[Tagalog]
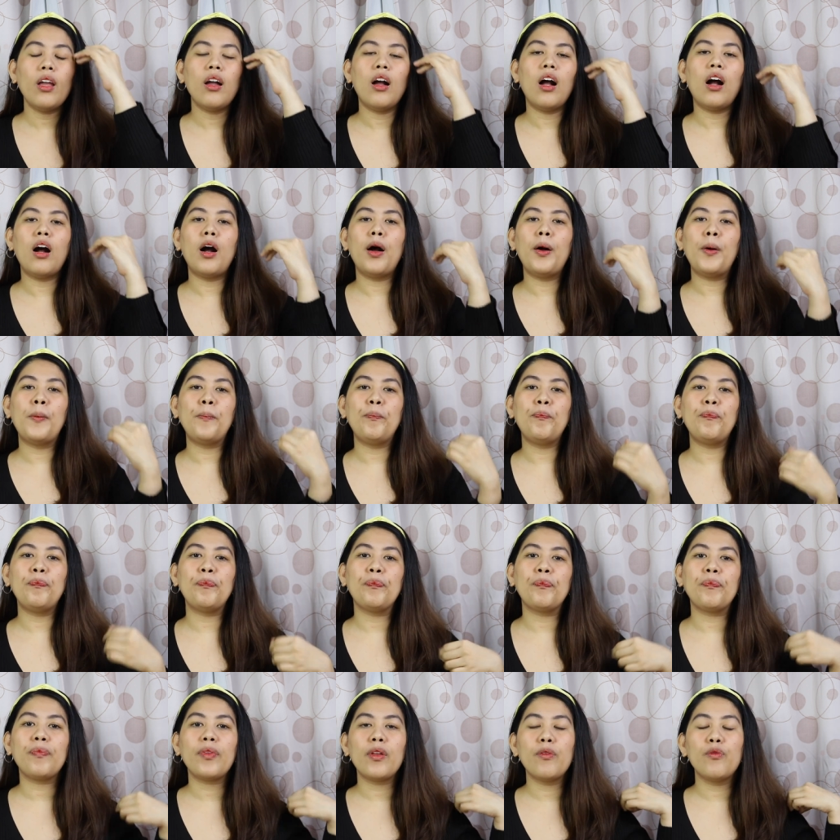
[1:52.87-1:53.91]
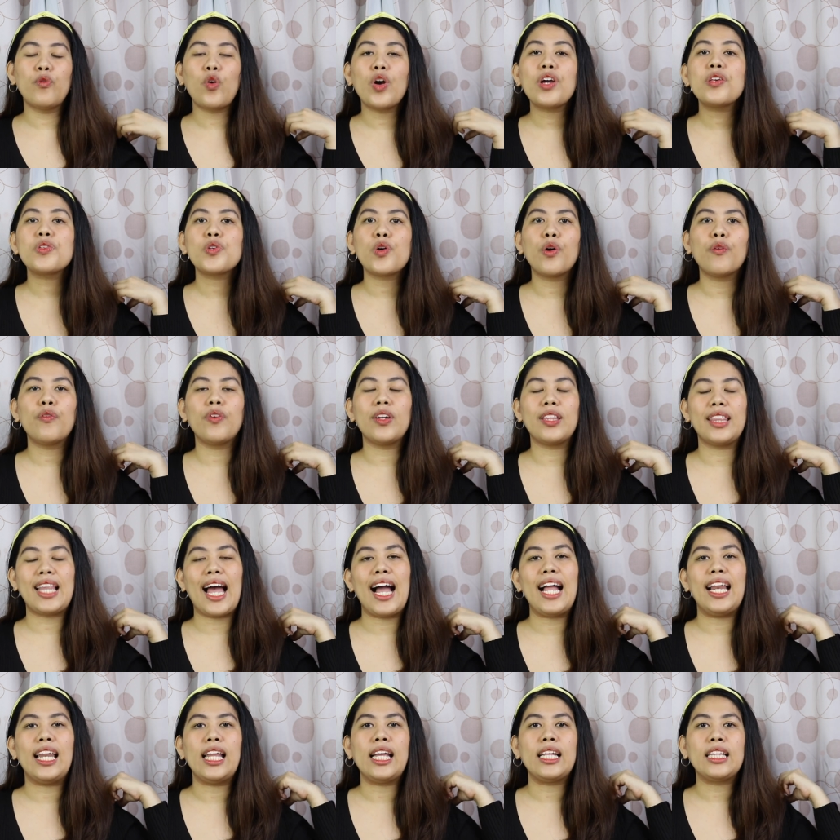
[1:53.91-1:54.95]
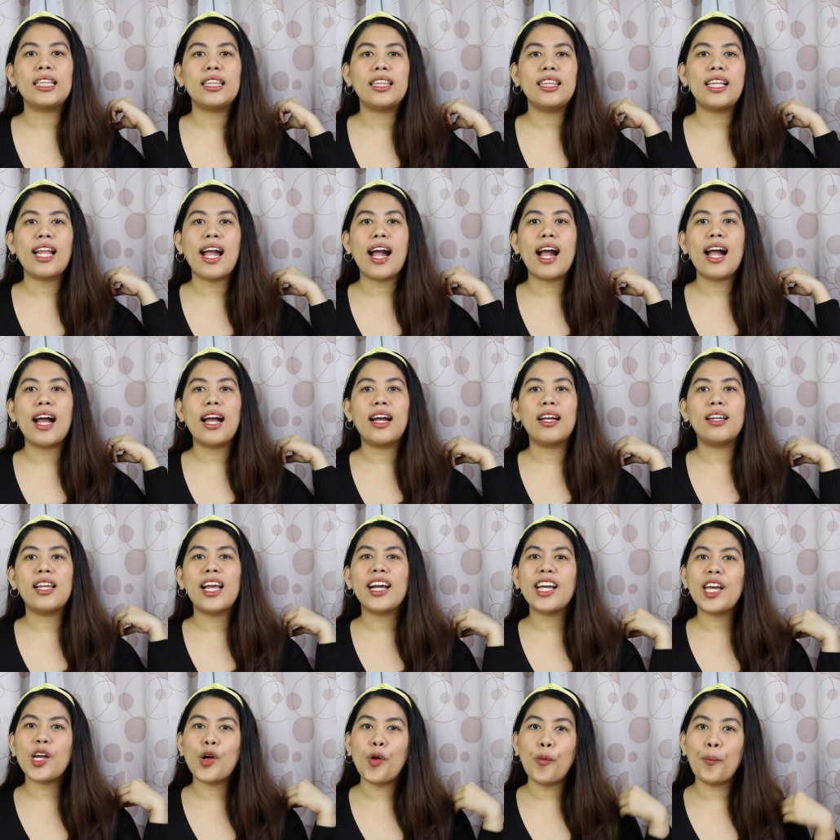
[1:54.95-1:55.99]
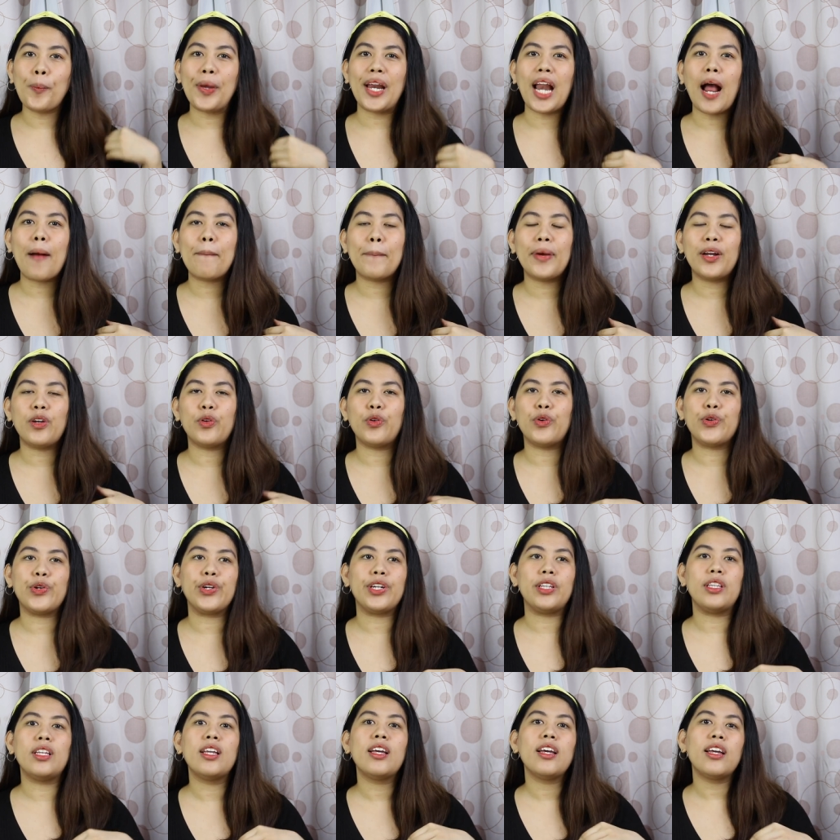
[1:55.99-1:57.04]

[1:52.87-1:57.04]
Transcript: um, voice over talent na lagi kong pinapanood.